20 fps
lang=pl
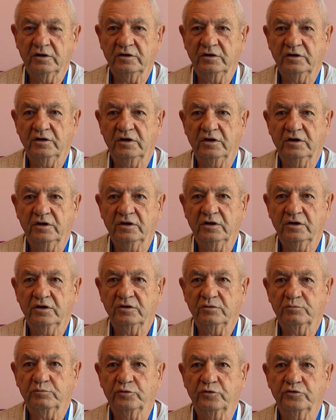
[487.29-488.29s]
nie?
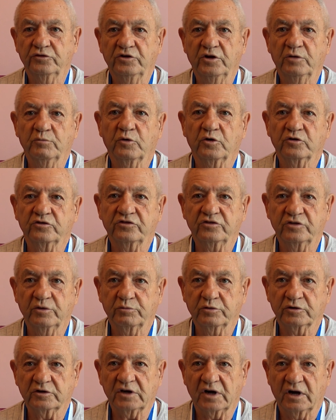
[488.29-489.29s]
Później mączne
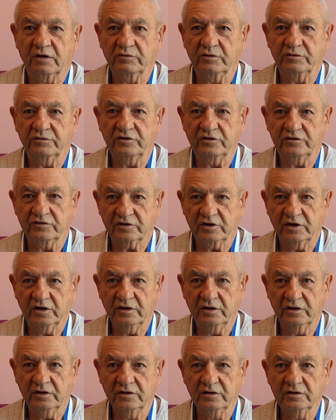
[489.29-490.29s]
potrawy
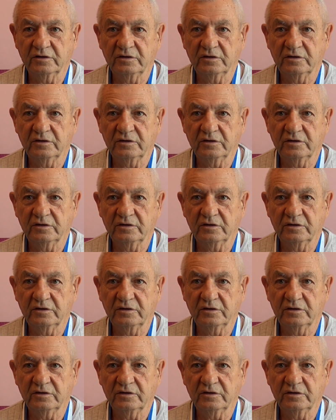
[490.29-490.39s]
wszystkie,